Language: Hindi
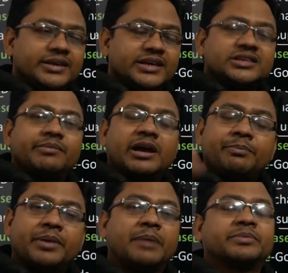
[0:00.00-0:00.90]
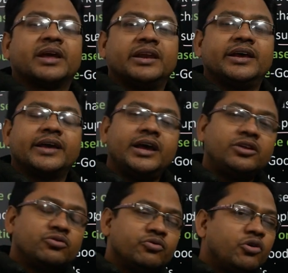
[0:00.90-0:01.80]
ये सामान प्राप्त कर लिया गया है
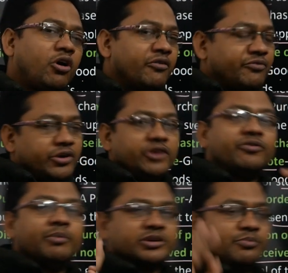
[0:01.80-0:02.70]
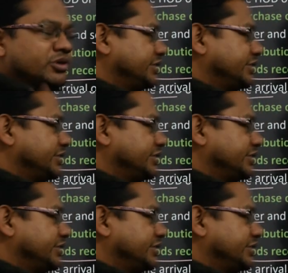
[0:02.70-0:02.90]
तो वो इंफॉर्मेशन पहुंच